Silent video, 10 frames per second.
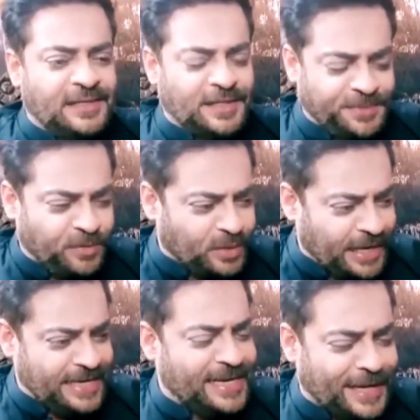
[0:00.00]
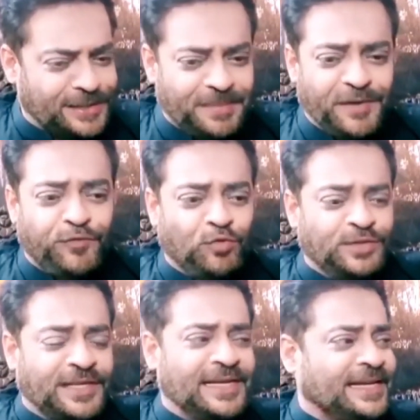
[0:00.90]
जब से वो गई है यहां से मैंने
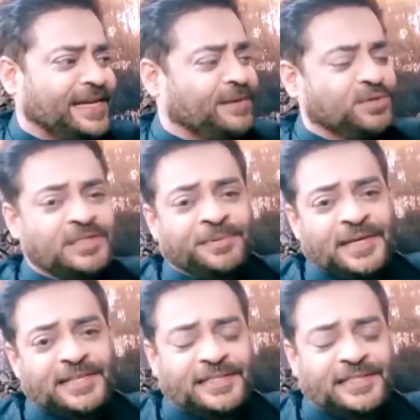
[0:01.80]
फोन तक नहीं कह रही मुझे धमके